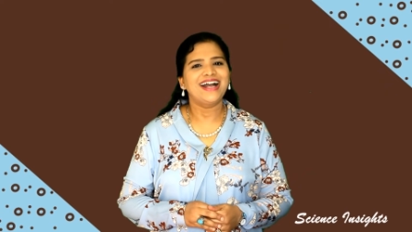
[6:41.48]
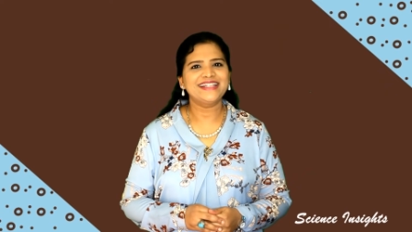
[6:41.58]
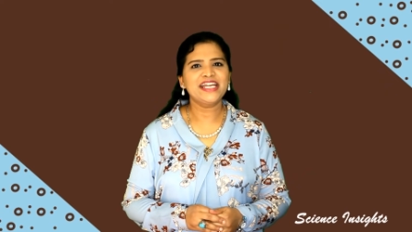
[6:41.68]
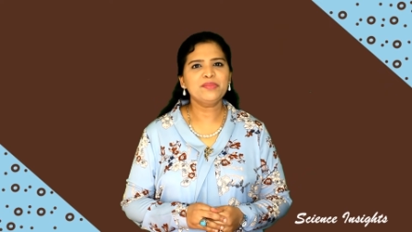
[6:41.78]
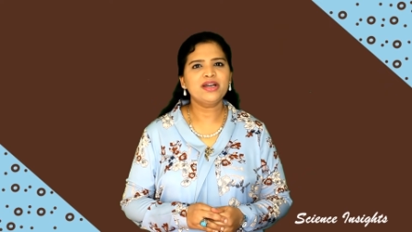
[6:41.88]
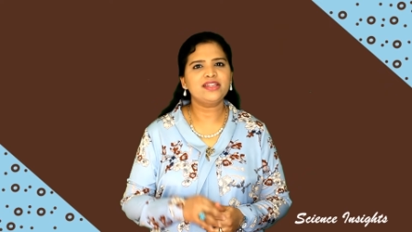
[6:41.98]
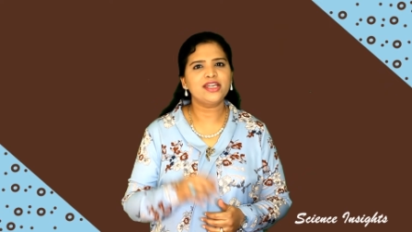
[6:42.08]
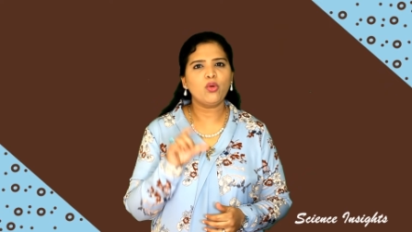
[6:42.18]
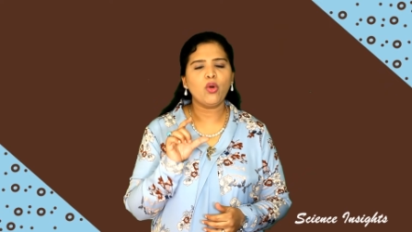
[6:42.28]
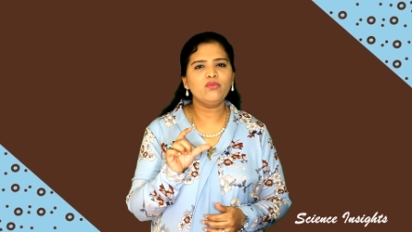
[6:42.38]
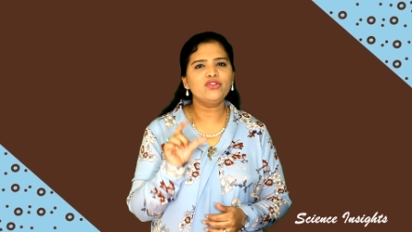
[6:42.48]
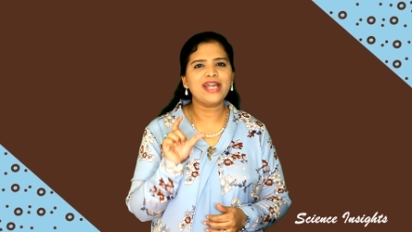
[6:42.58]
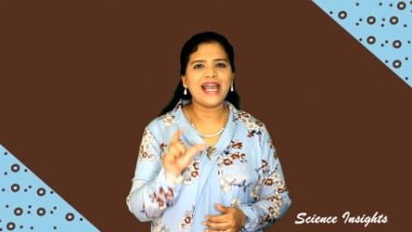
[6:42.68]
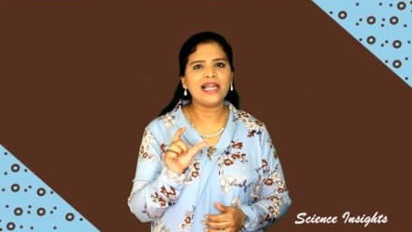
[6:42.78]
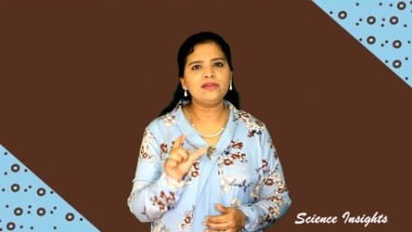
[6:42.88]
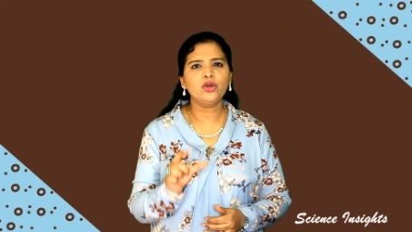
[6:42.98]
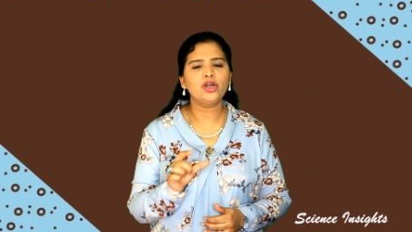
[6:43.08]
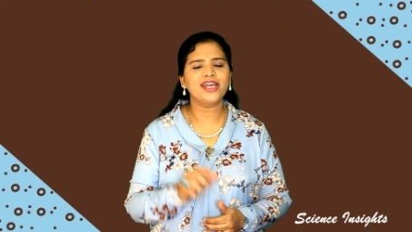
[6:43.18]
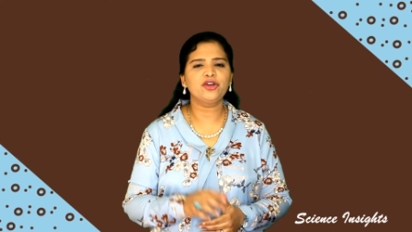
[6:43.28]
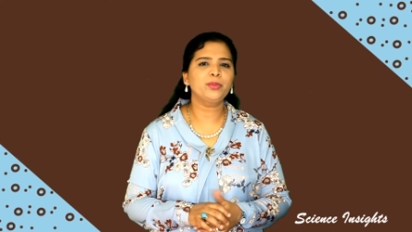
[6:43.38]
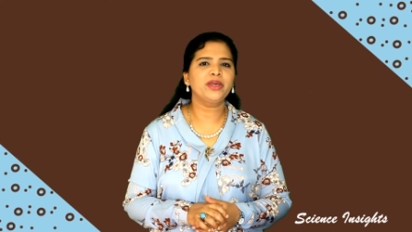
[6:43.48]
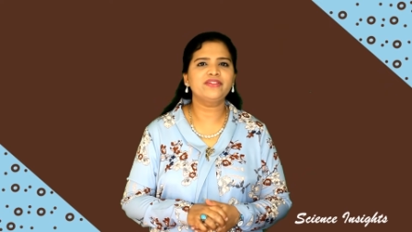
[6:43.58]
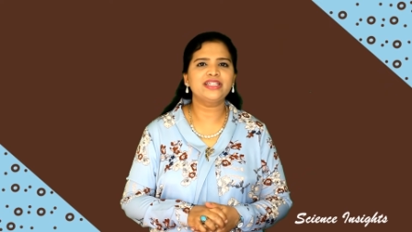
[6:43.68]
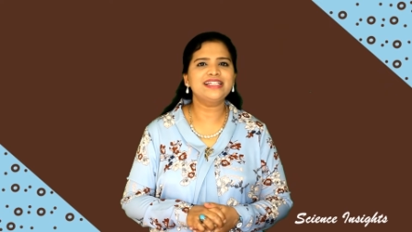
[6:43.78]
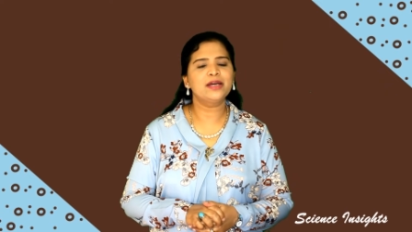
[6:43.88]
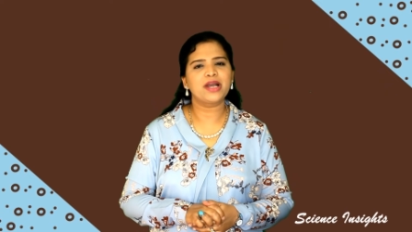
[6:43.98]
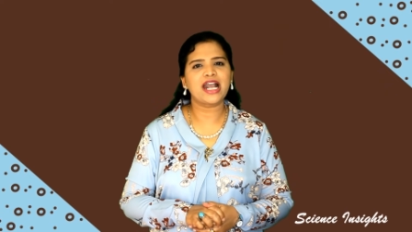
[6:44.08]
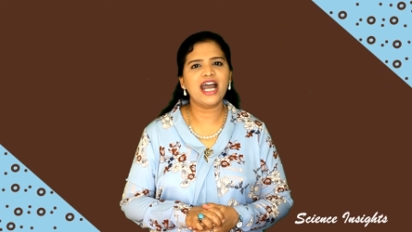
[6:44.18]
அதே மாதிரி ஒவ்வொரு ஆல்வியோலையுமே வந்து நம்ம